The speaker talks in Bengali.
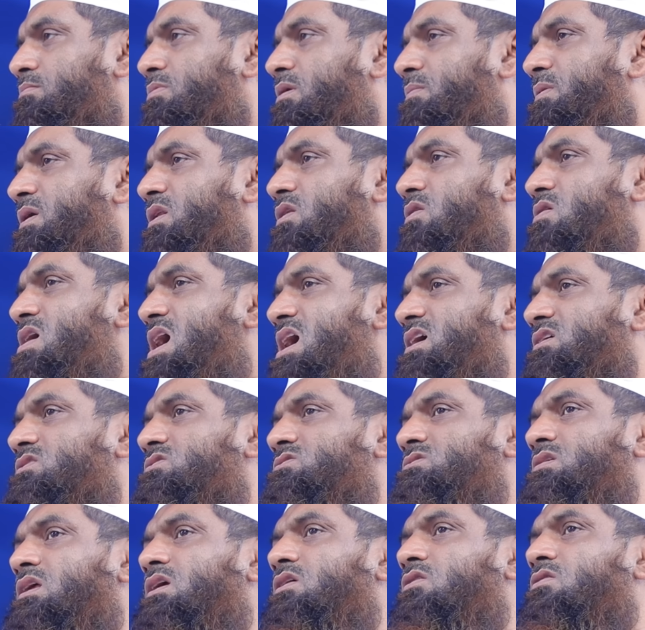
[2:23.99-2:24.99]
বিভিন্ন আইন
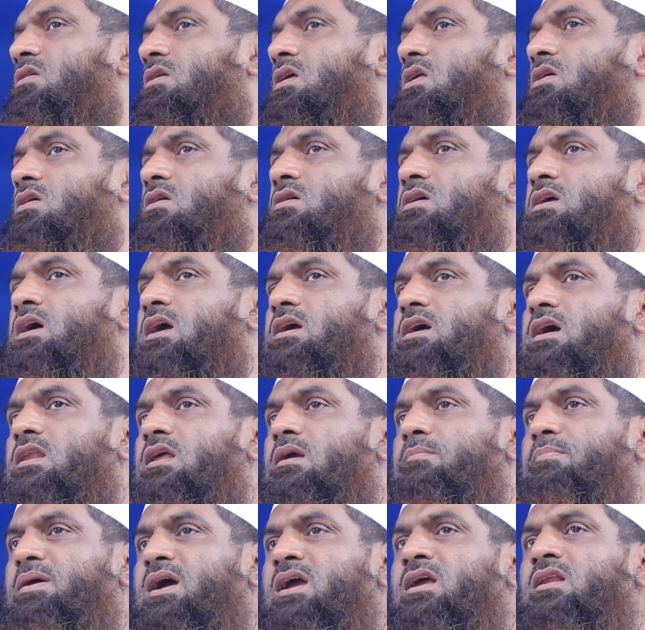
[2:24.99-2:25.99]
শৃঙ্খলা
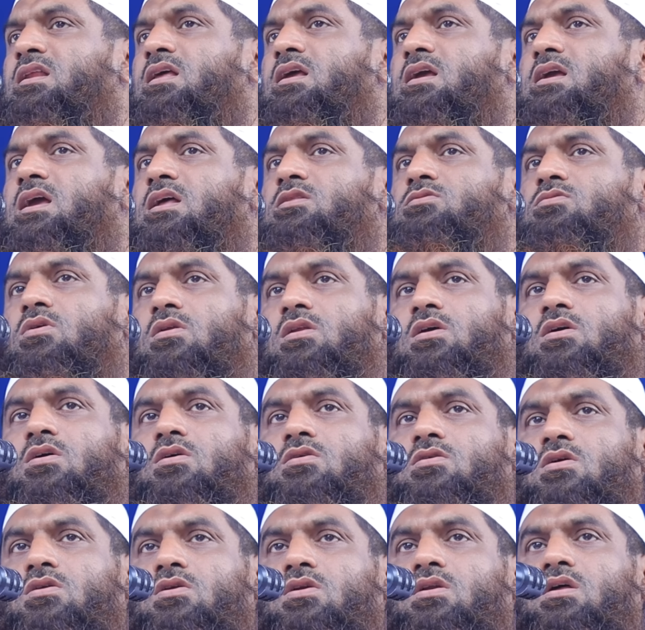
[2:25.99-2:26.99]
রক্ষাকারী বাহিনীকে
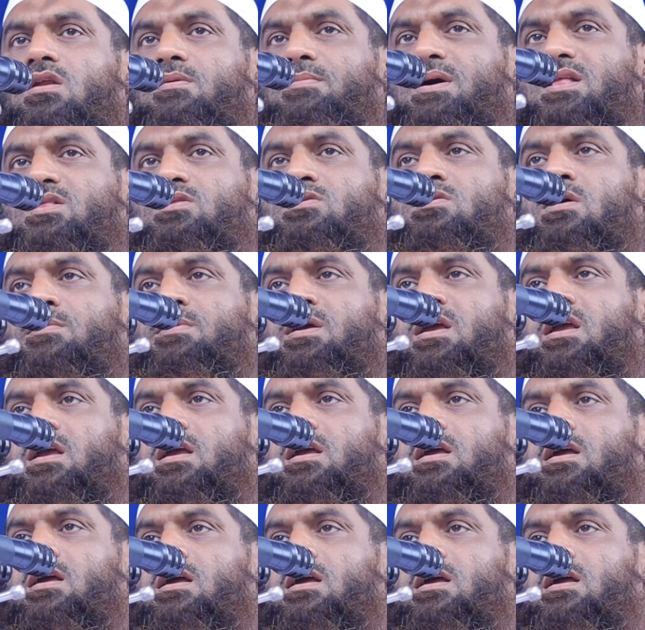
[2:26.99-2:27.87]
দলীয়করণের মাধ্যমে